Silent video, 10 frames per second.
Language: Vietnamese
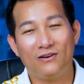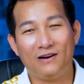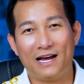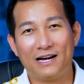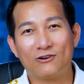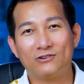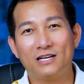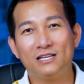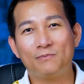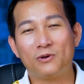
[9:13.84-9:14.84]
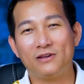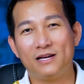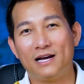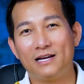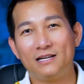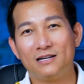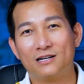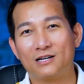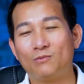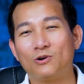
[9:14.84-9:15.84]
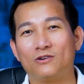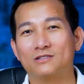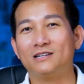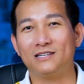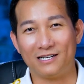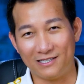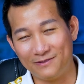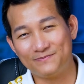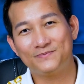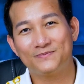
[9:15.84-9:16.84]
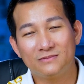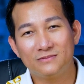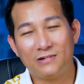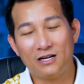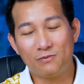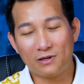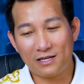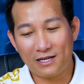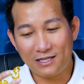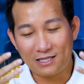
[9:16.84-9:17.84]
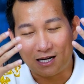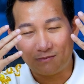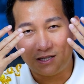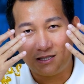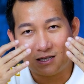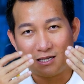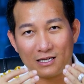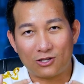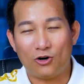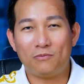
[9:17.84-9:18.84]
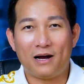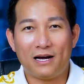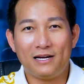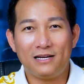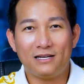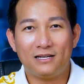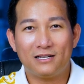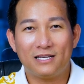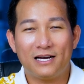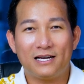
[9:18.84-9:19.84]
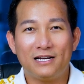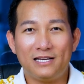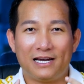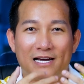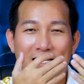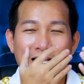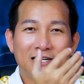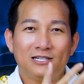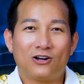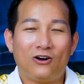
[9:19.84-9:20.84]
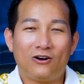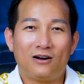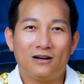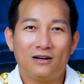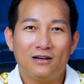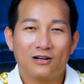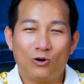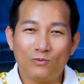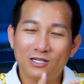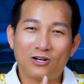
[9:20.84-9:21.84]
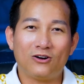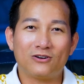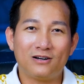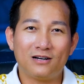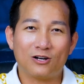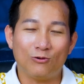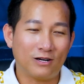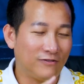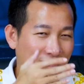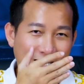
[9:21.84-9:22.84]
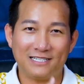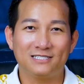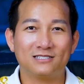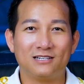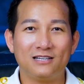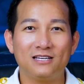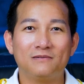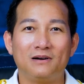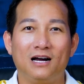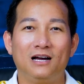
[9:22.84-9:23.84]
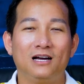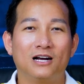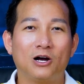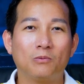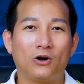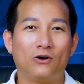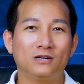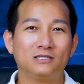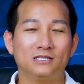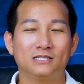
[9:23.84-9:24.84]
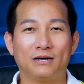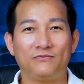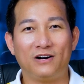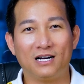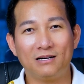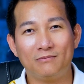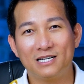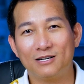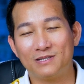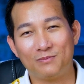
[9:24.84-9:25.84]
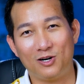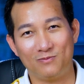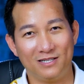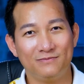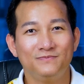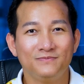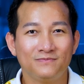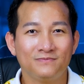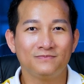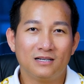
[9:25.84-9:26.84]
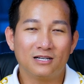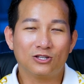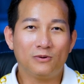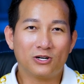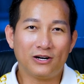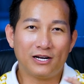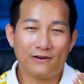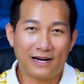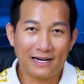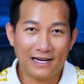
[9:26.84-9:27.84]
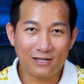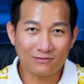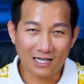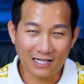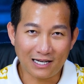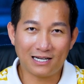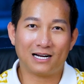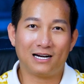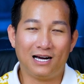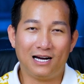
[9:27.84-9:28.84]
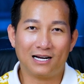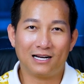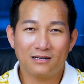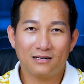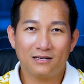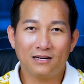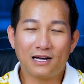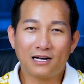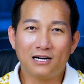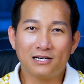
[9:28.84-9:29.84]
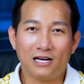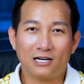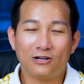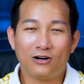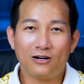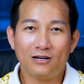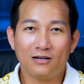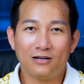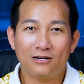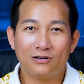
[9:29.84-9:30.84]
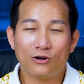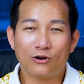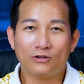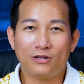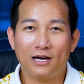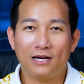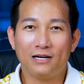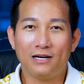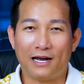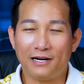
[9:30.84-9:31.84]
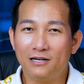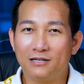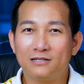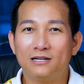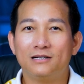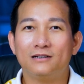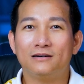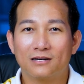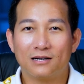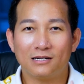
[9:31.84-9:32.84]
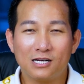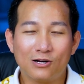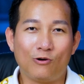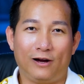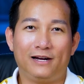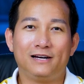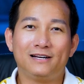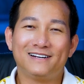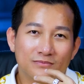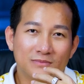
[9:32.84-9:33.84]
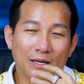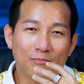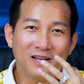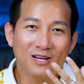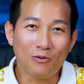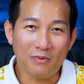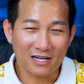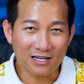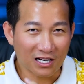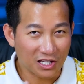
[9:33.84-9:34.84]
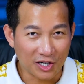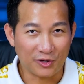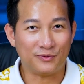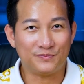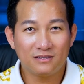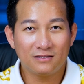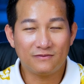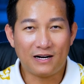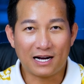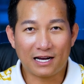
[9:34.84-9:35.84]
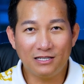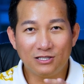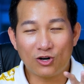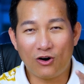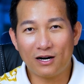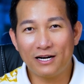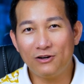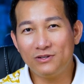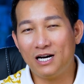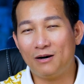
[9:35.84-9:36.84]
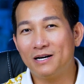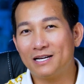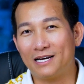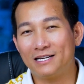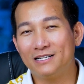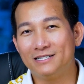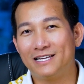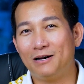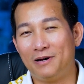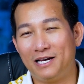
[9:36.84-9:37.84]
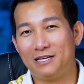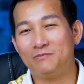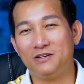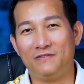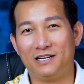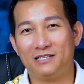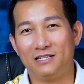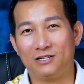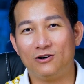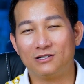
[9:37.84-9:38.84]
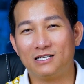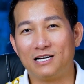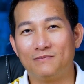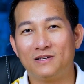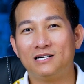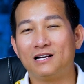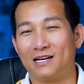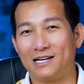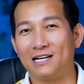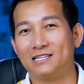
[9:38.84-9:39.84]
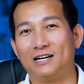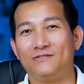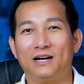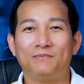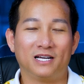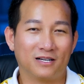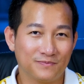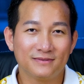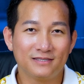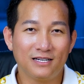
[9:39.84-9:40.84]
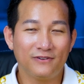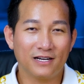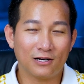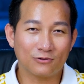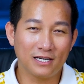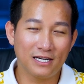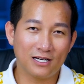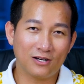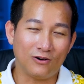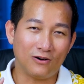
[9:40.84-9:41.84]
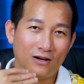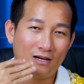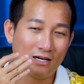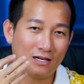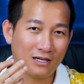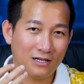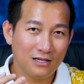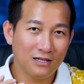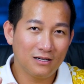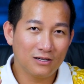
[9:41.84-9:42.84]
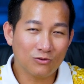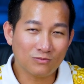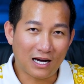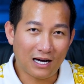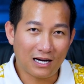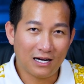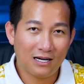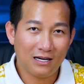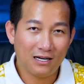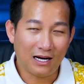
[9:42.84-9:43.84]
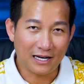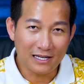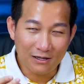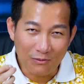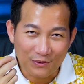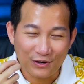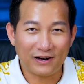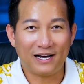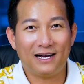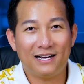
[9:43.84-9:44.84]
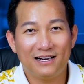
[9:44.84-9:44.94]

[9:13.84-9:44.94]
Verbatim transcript: là đã có thể giúp cho chị ấy không còn tức giận nữa và lúc đó chị ấy sẽ cảm thấy rất là thoải mái về đến nhà nhìn đứa con cũng đứa con đó cũng cái vết trầy trước đó nhưng mà không còn cái sự căm phẫn bên trong tâm hồn nữa và tôi muốn nói điều này để chúng ta thấy rằng là những cái cơn giận đó nó có thể ảnh hưởng đến cái sức khỏe tâm lý của mình rất là nhiều và cái đứa con nếu như ở bên cạnh những người cha mẹ giống như vậy thì con sẽ cảm thấy rất là căng thẳng và áp lực nên việc đầu tiên của ờ, chúng ta hãy nhớ một điều rằng